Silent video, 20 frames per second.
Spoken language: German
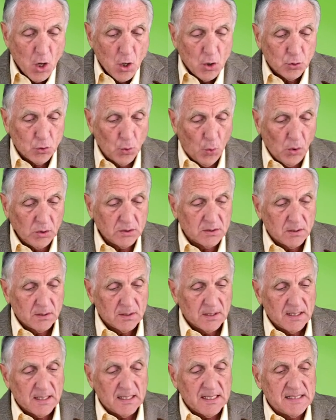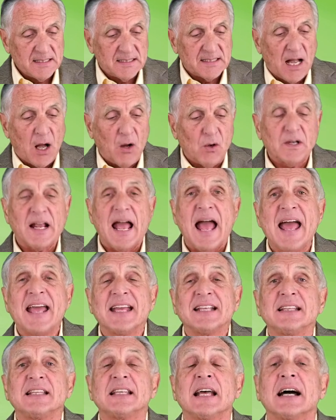Jod ist auch
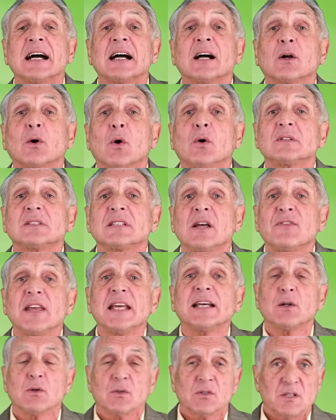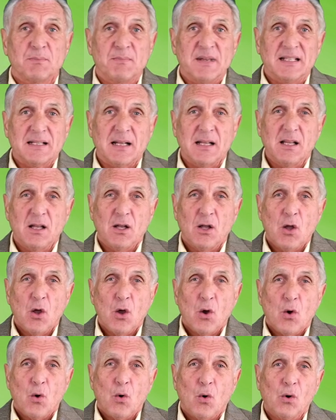ein Konservierungsmittel
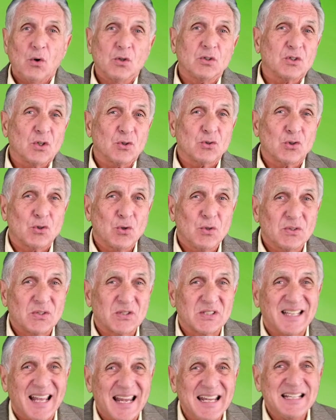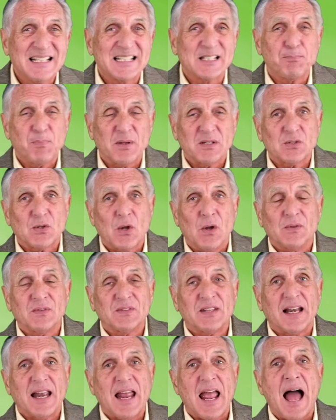und schützt
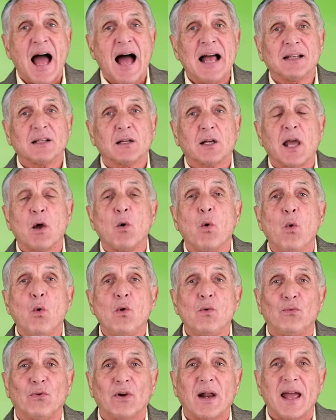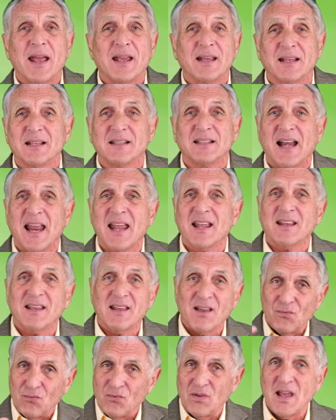insbesondere alkoholfreie
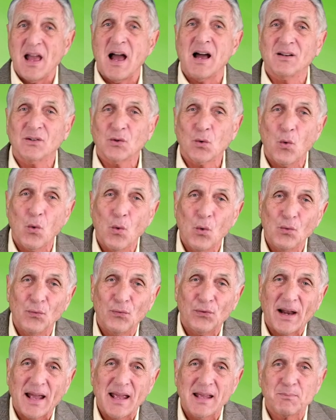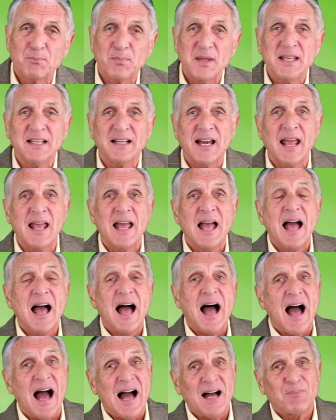Getränke wie alkoholfreie Biere,
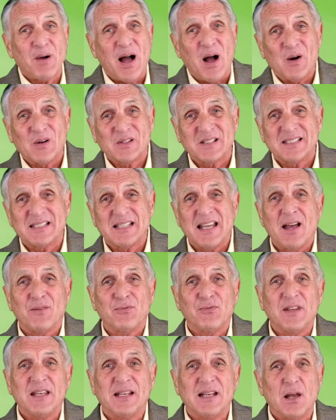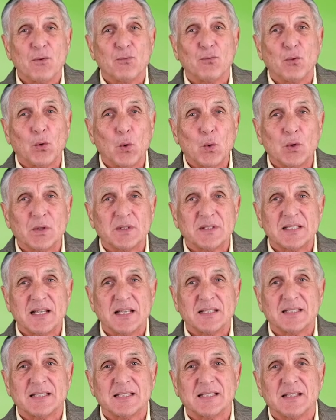aber auch sehr viele
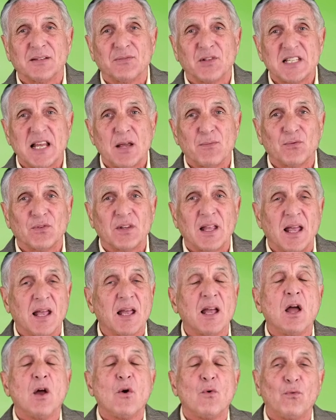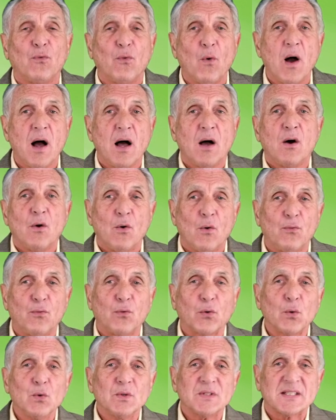Fruchtsäfte vor
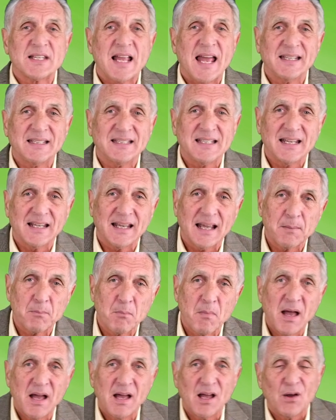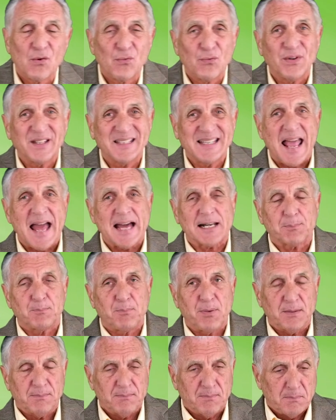frühzeitigem Verderb.